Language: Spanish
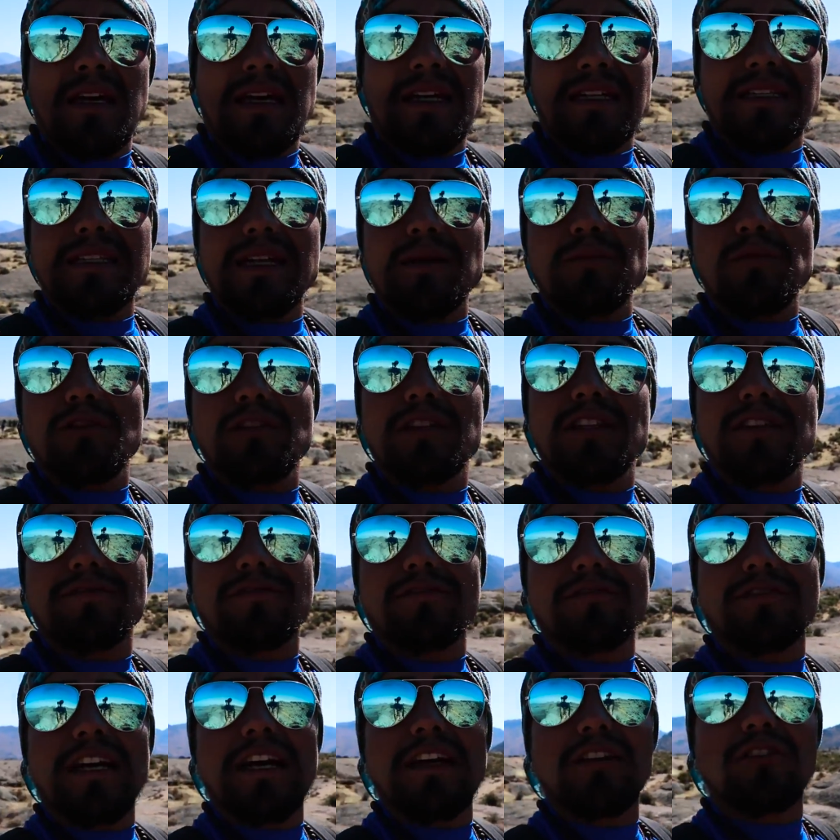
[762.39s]
estamos
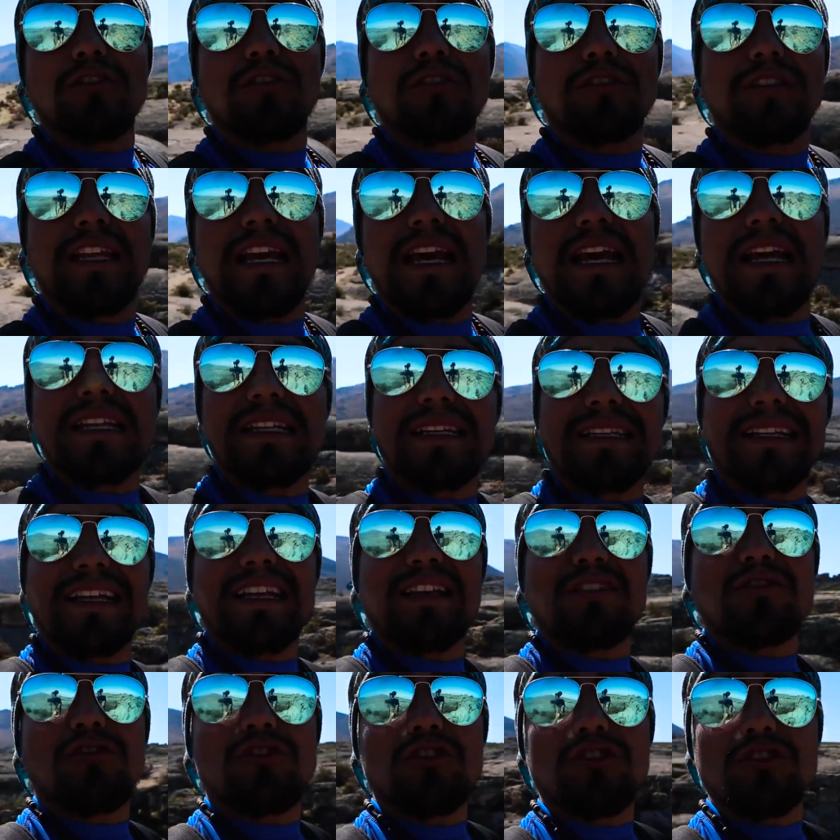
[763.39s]
disfrutando del
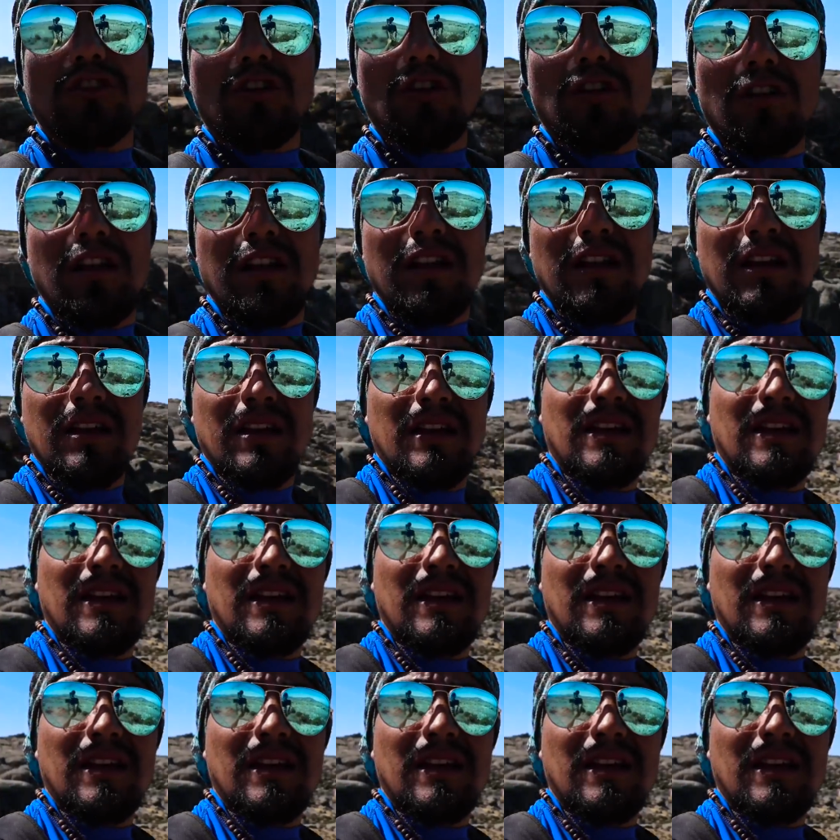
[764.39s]
rico sol